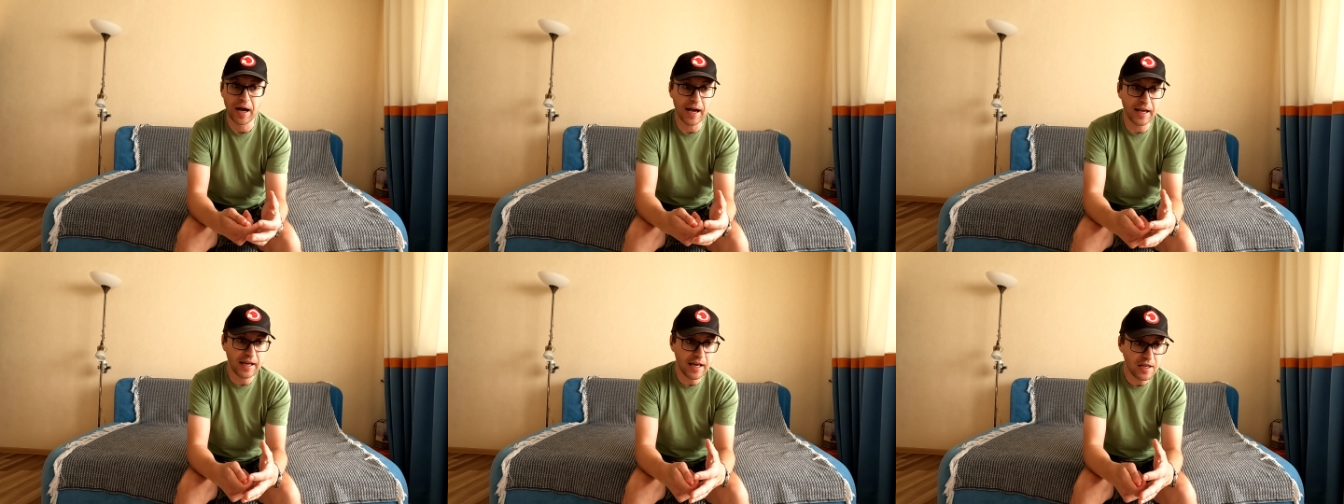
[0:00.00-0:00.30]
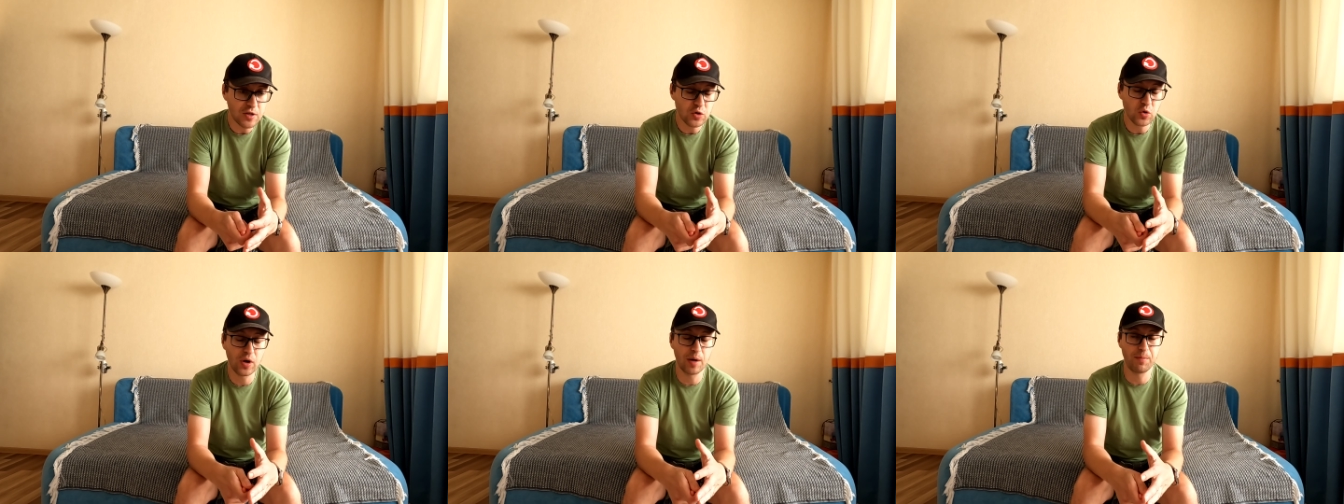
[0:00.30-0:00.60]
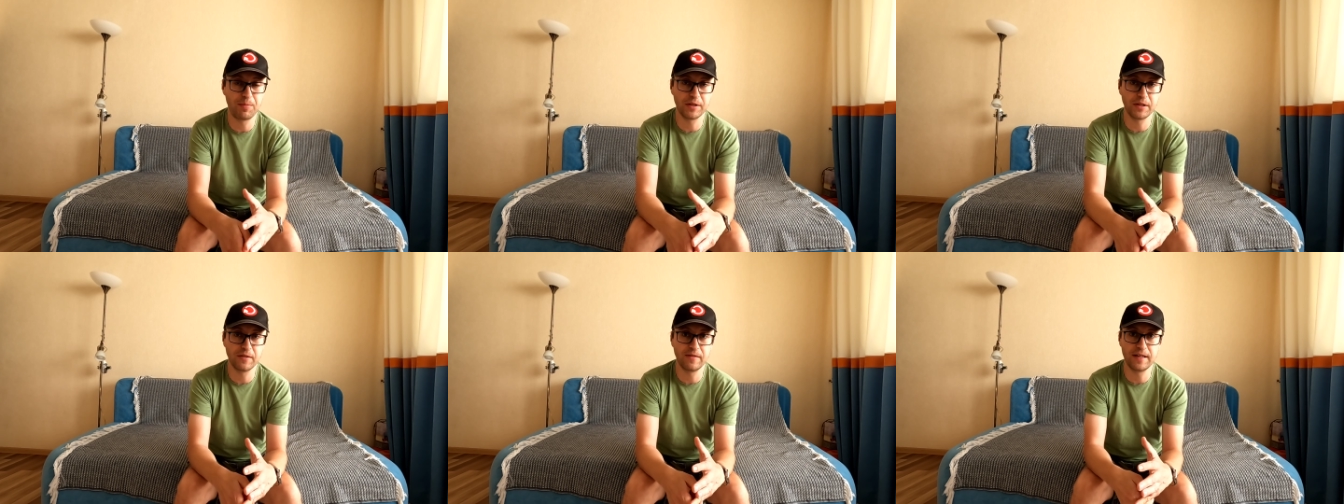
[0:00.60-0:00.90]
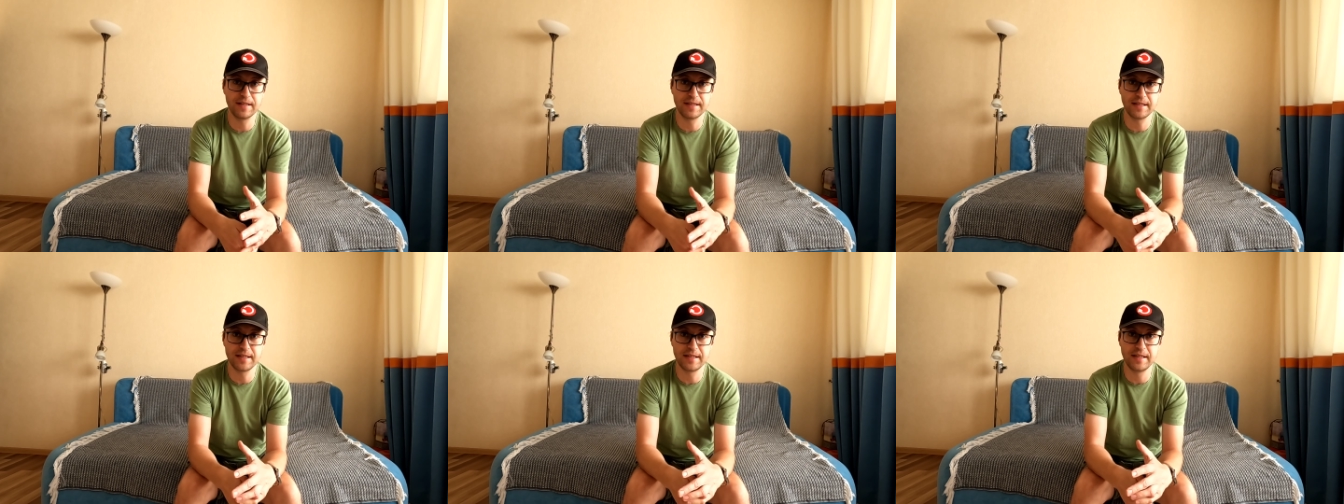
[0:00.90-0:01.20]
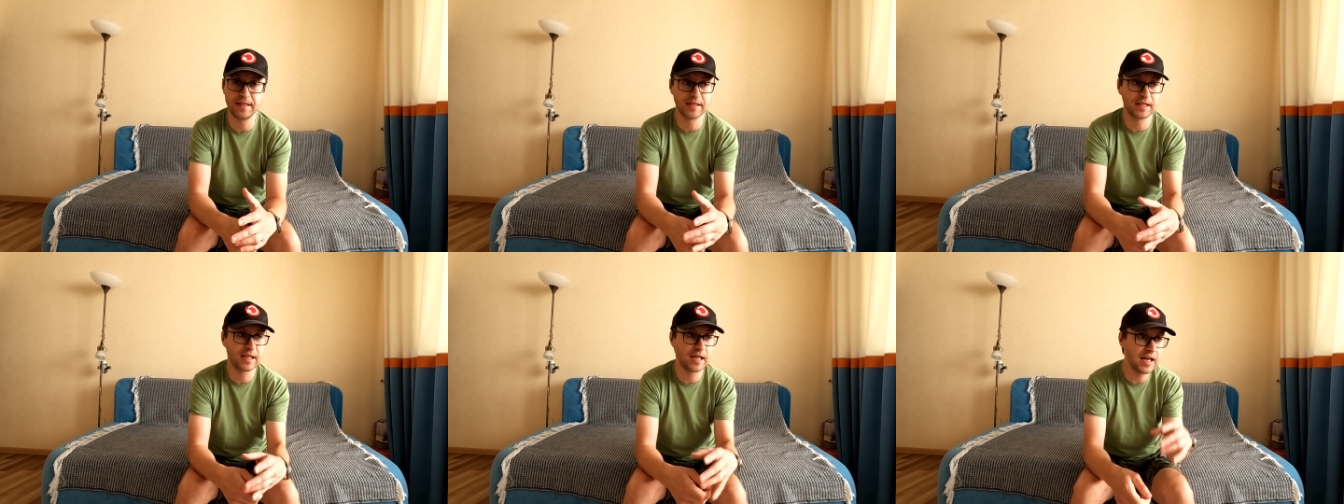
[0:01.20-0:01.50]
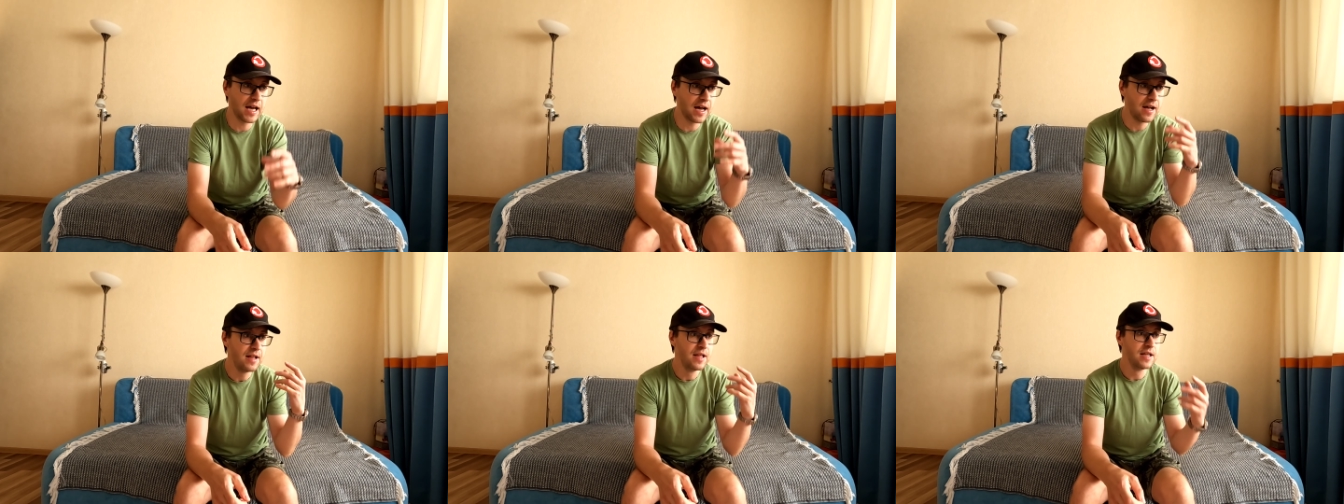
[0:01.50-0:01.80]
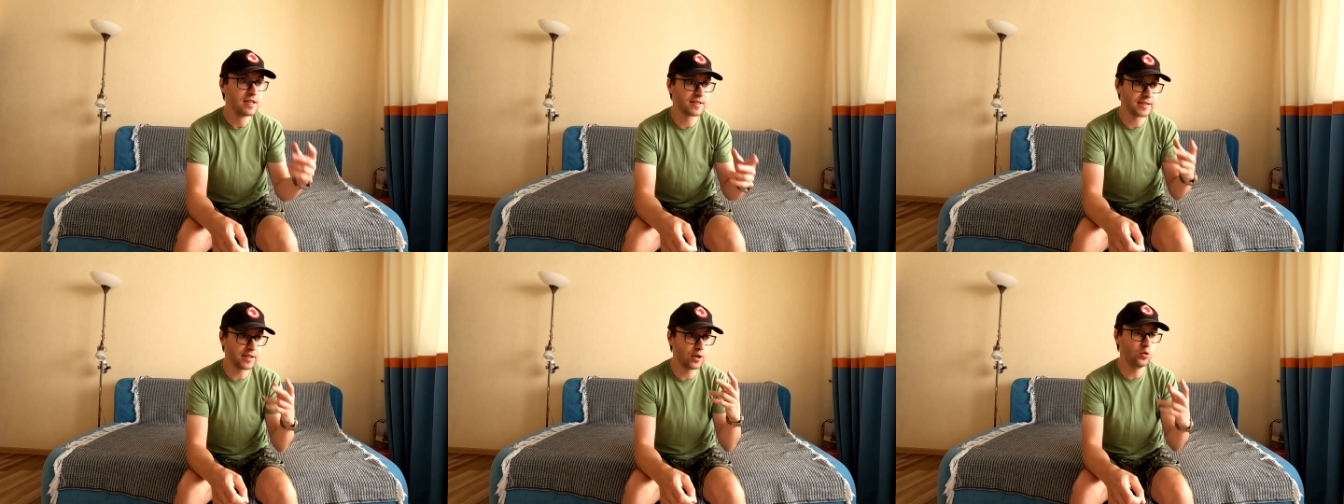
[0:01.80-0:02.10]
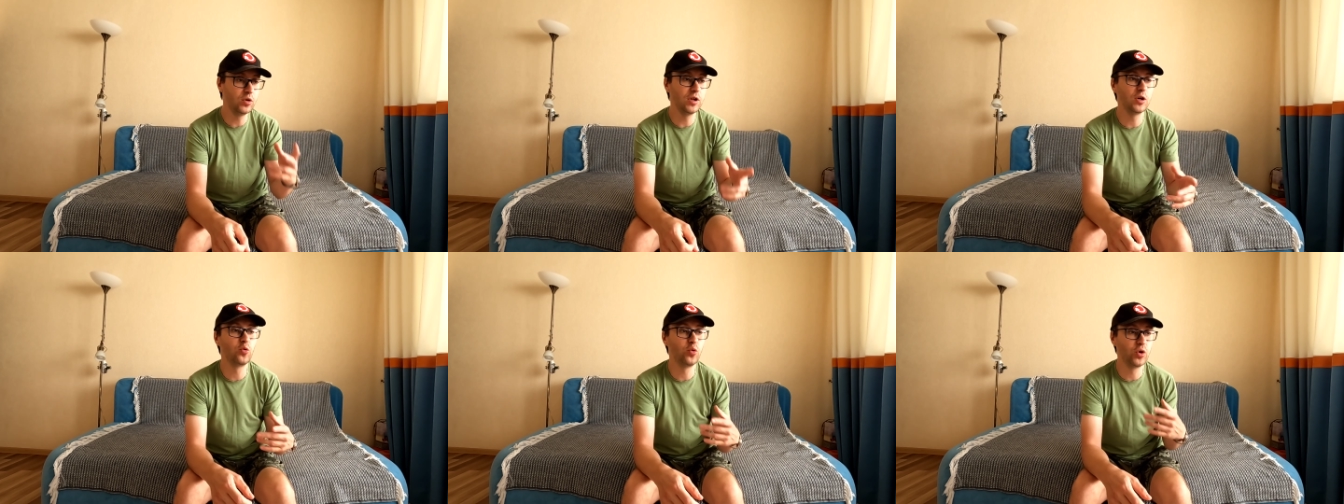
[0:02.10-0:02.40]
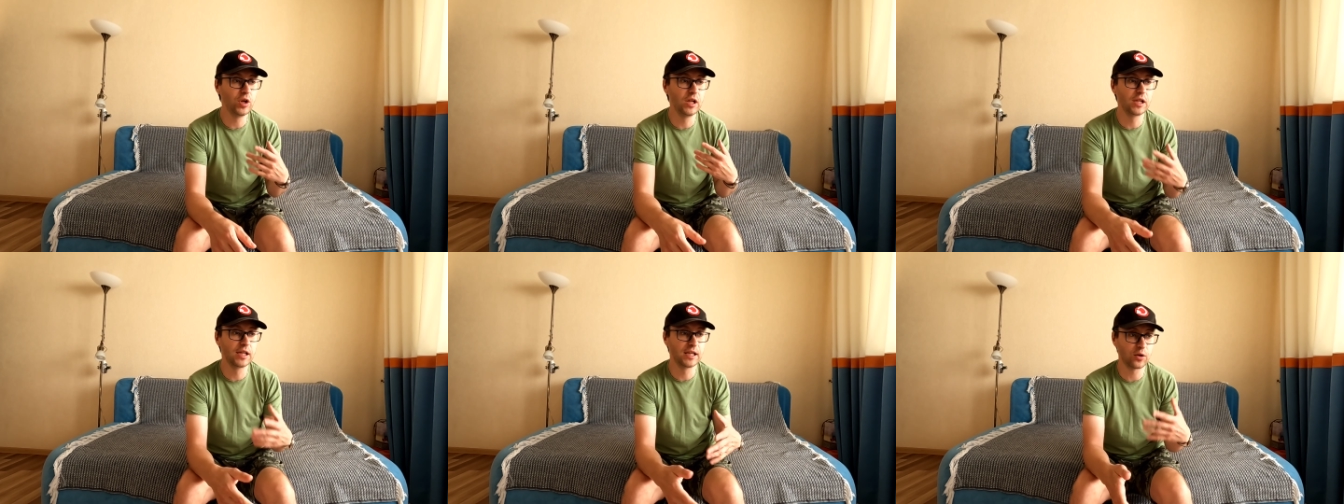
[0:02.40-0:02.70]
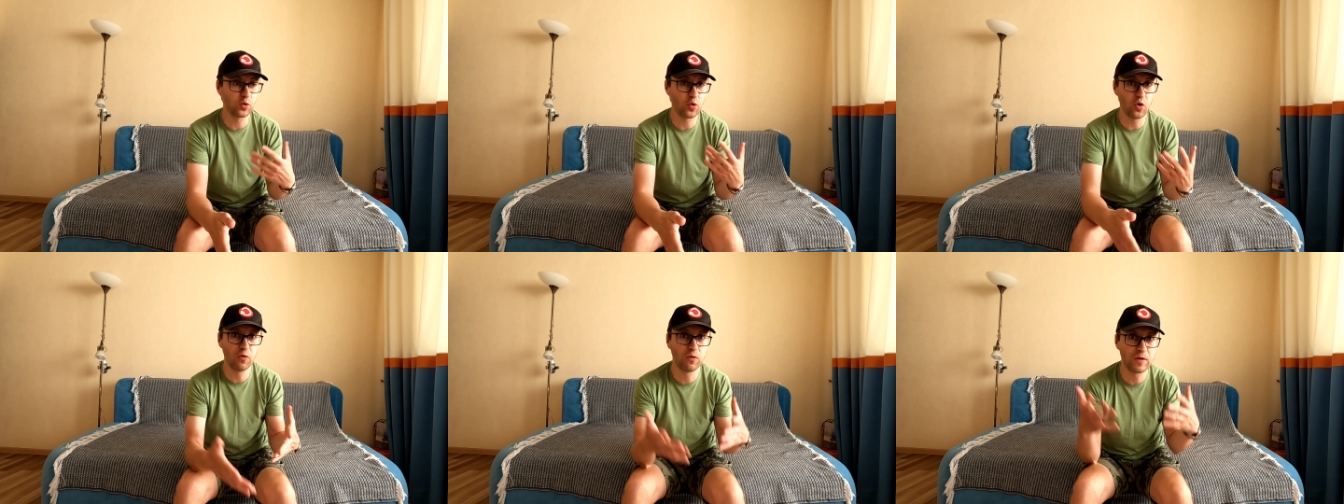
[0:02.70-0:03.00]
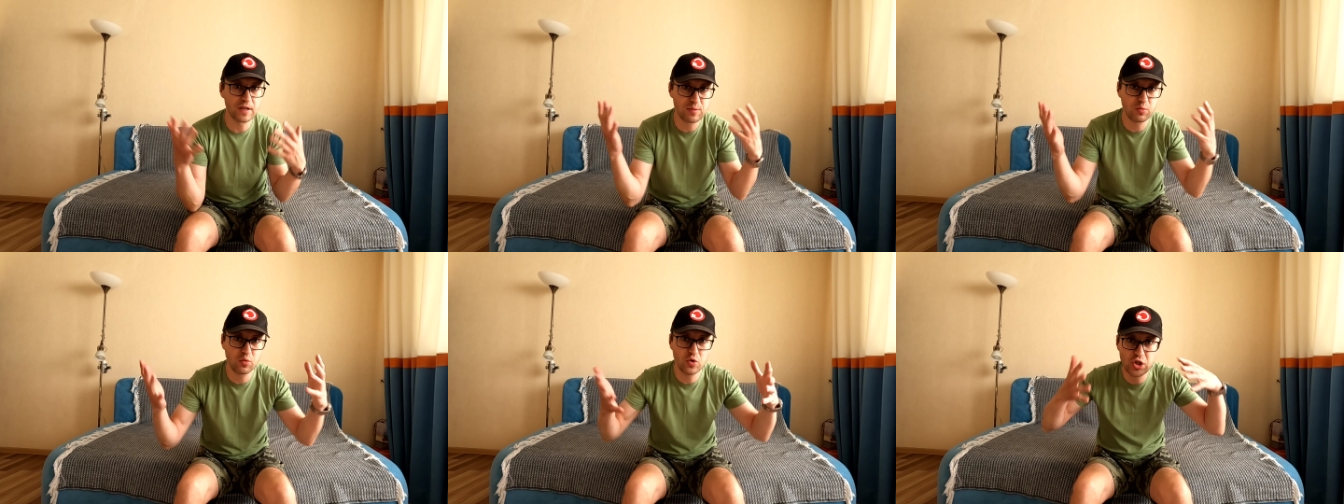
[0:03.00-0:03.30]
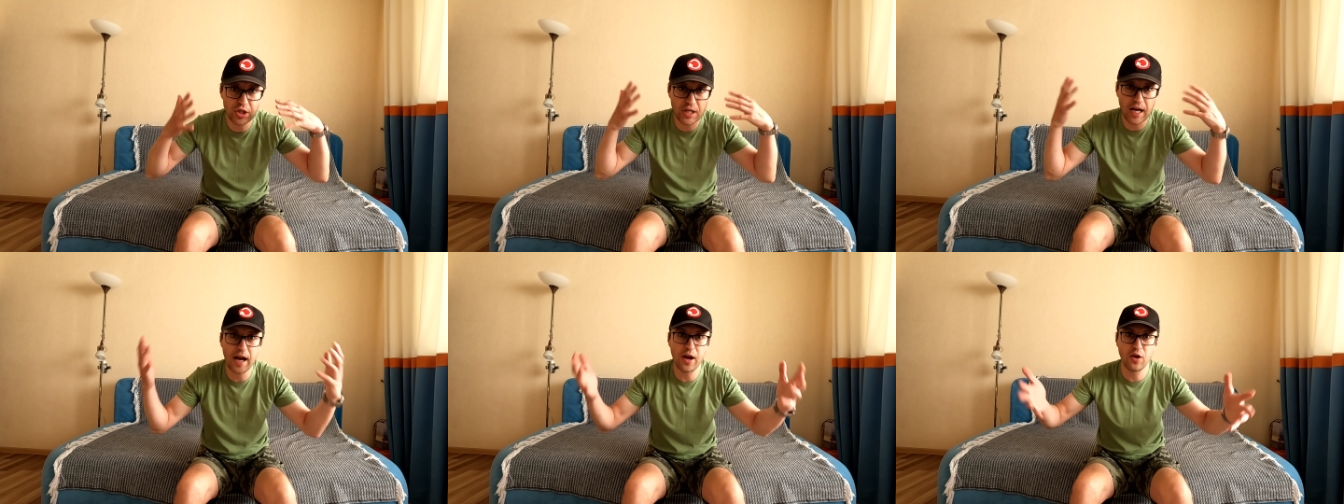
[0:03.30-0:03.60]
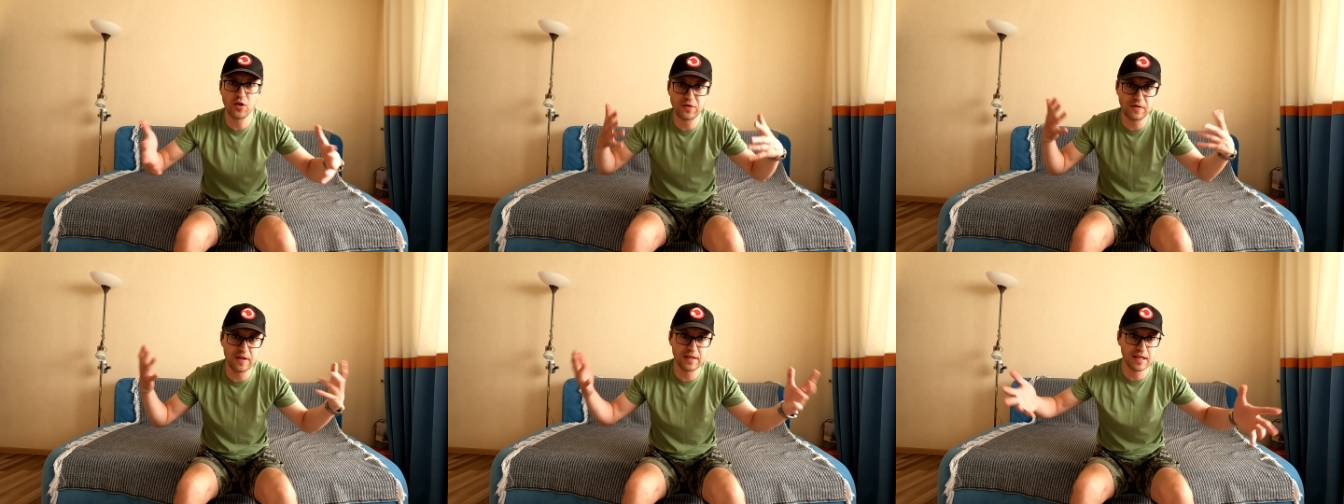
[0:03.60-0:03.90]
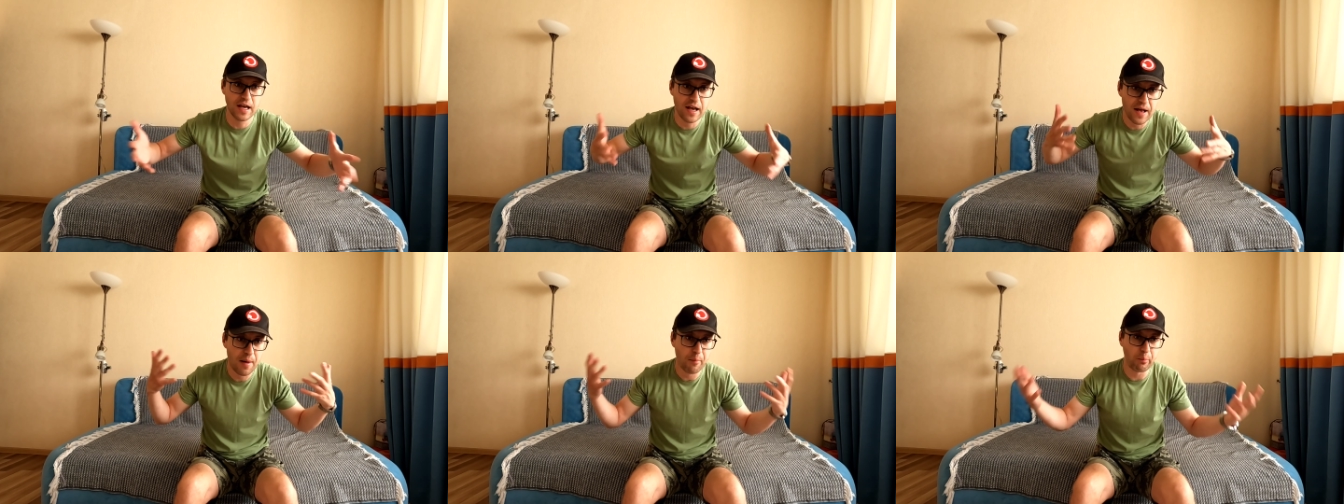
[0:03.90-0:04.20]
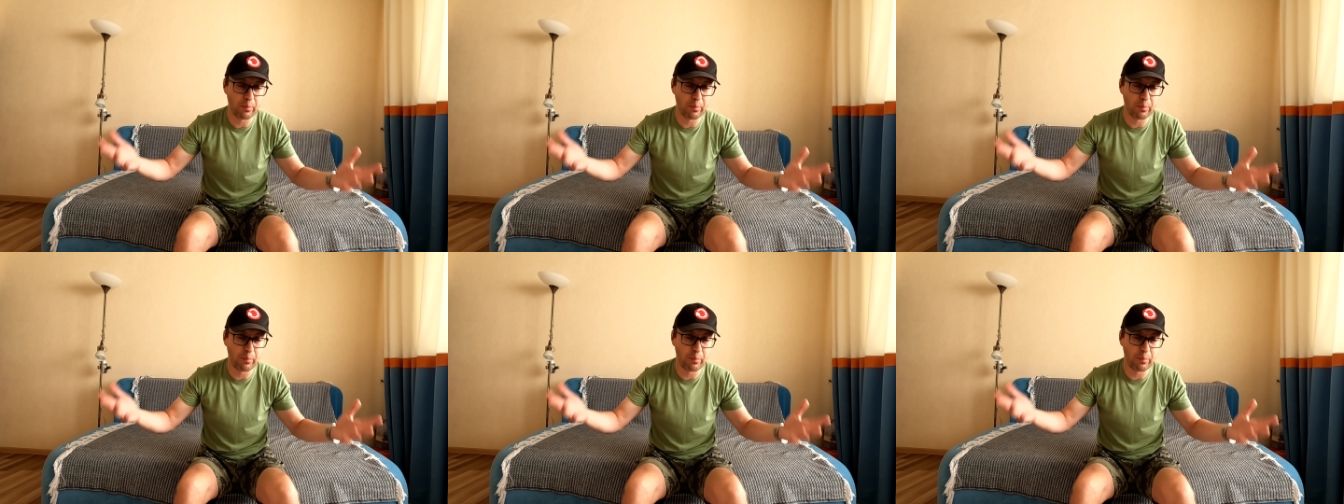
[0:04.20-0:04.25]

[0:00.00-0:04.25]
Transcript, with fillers: А ей, сука, подавай сосиски. Я стою на курилке, такой возмущаюсь весь,